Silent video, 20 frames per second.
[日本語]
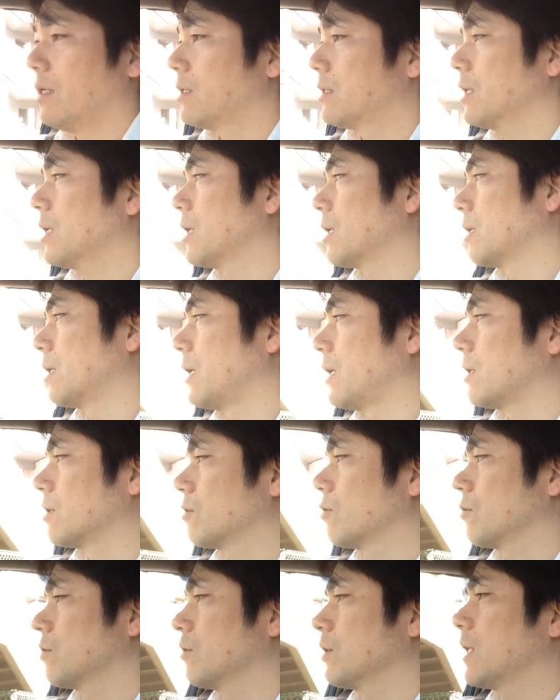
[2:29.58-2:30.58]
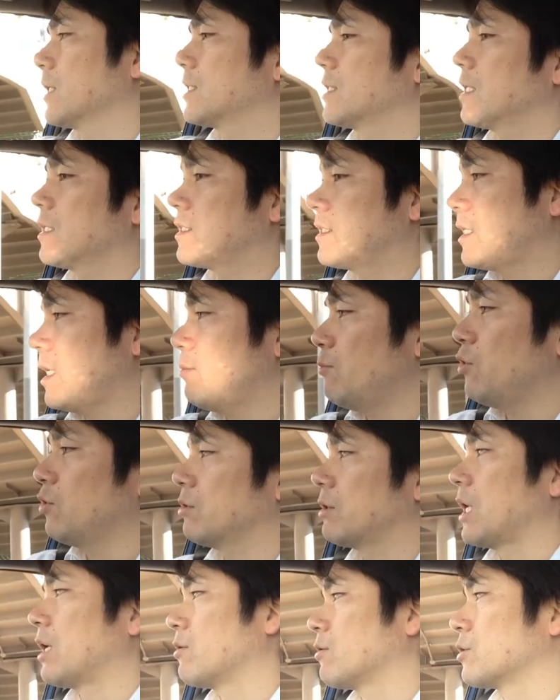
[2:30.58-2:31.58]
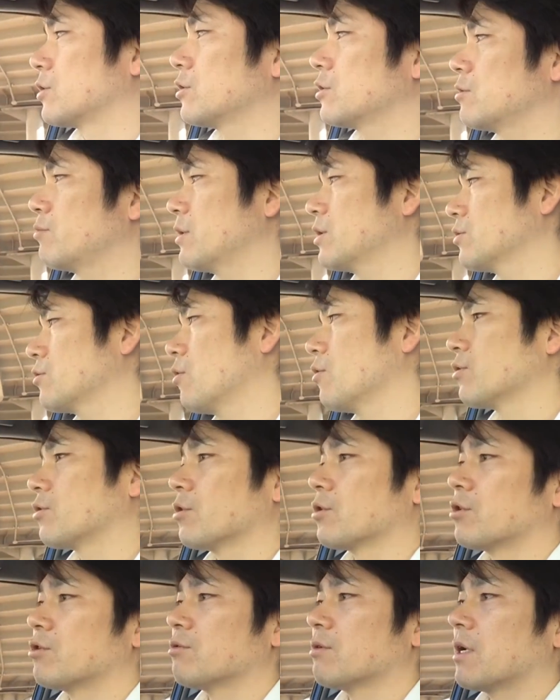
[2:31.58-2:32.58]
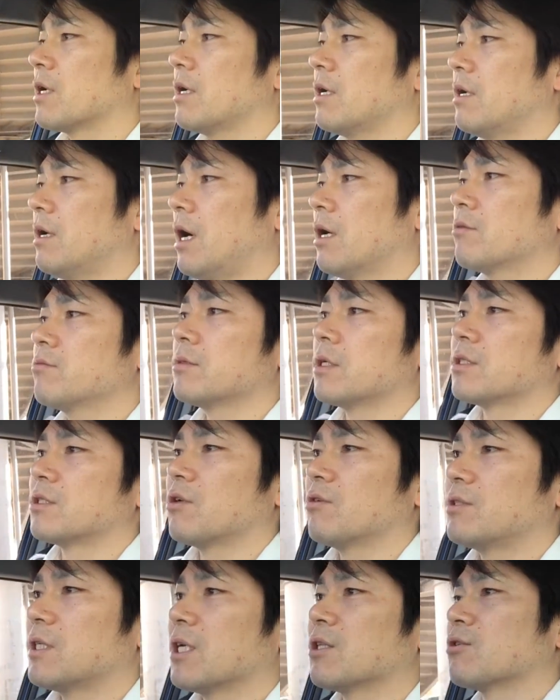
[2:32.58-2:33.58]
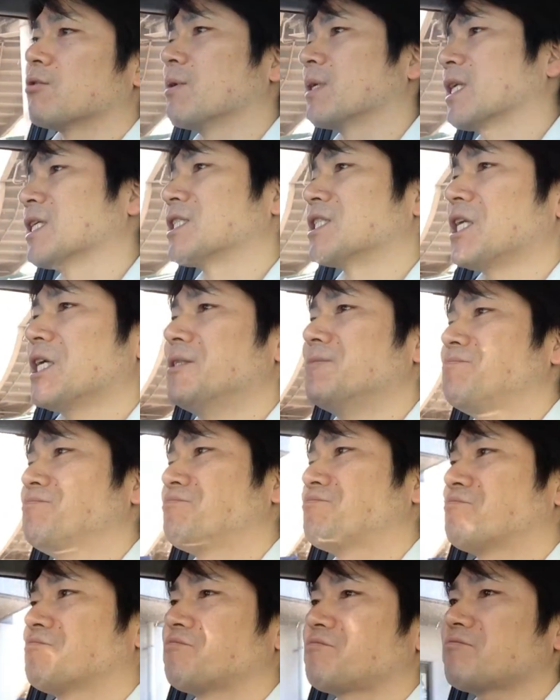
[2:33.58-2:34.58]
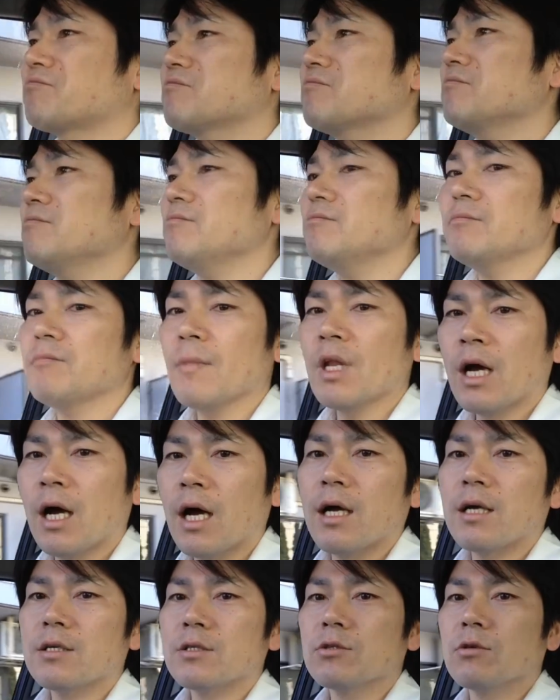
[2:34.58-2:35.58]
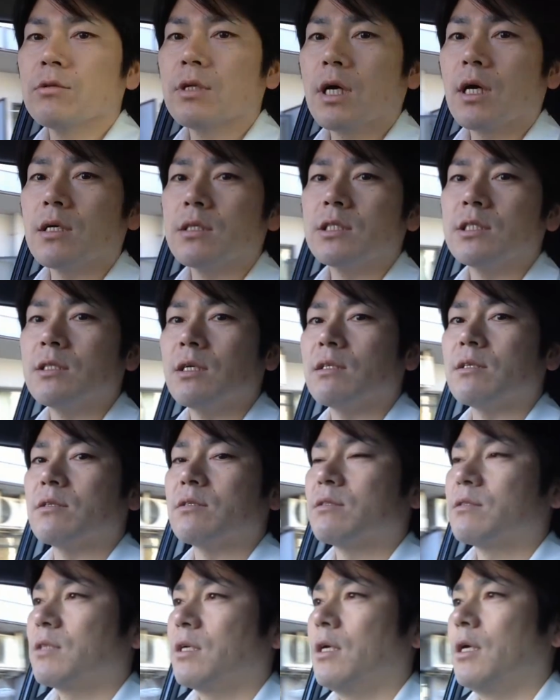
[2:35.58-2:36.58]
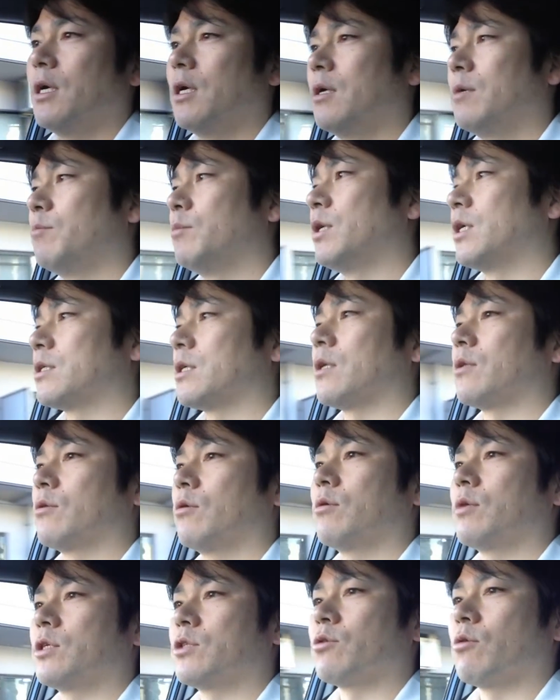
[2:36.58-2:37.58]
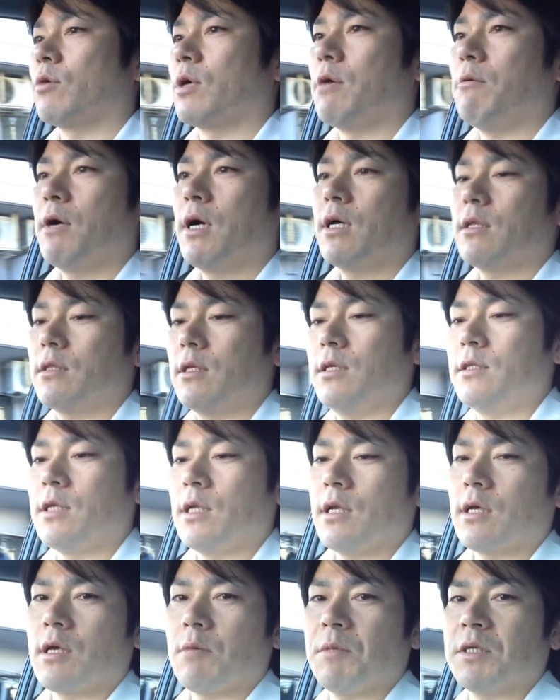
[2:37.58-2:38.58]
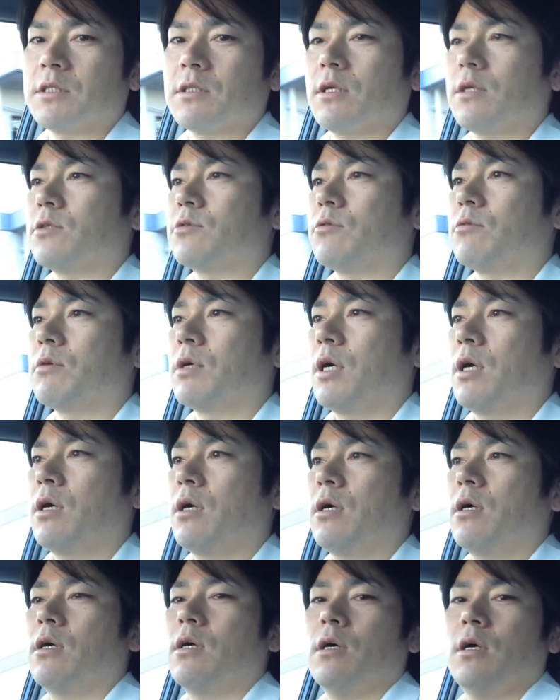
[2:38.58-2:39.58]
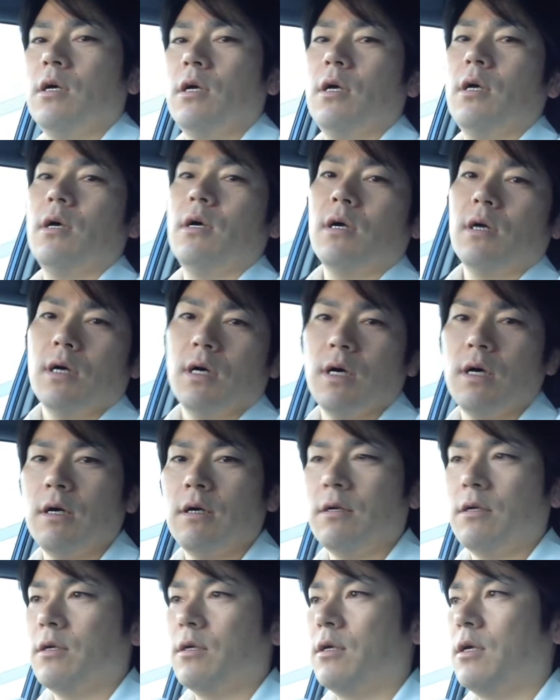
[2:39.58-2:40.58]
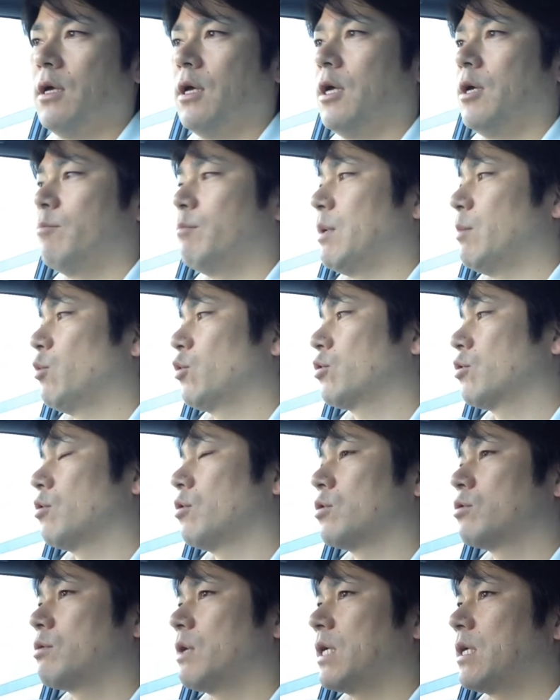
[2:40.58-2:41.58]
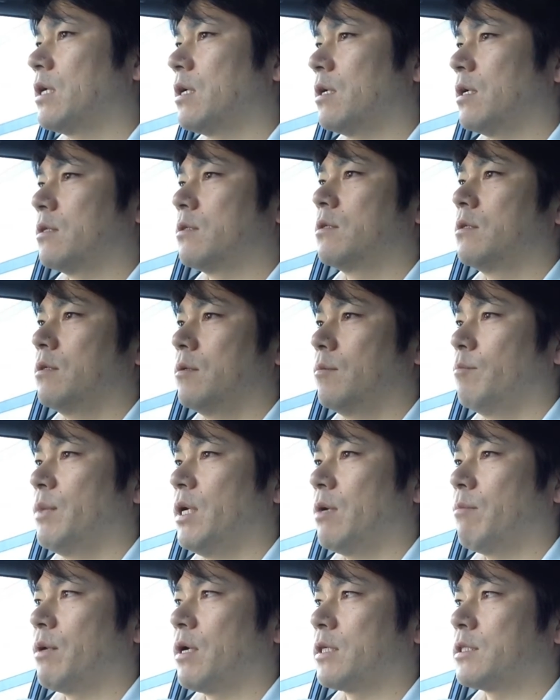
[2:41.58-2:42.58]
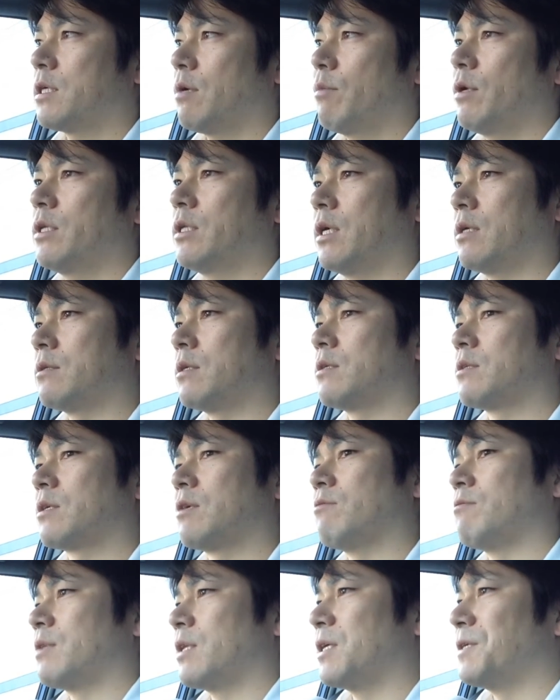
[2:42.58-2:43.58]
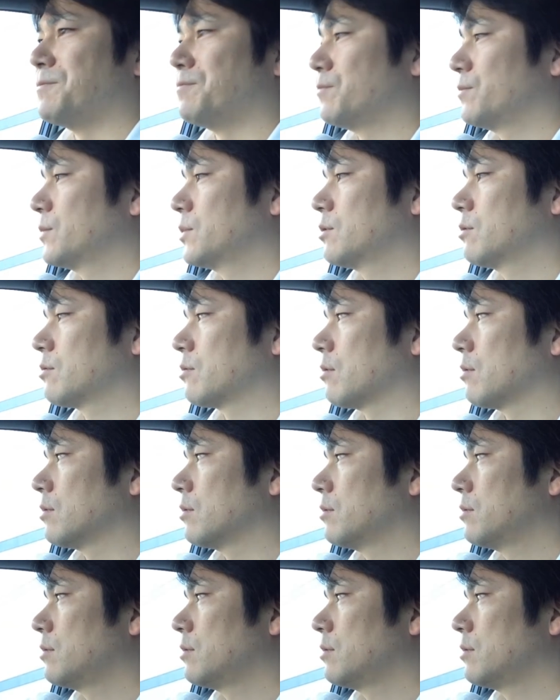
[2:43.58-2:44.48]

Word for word: だからねこのガチガチ専門店を進める根拠っていうのはあるんですよちゃんと私ねはいそんな感じなんです皆さんどうでしょうか分かっていただけましたでしょうかはい、まあ、もっと本当はねベラベラ喋りたいんですけどねちょっと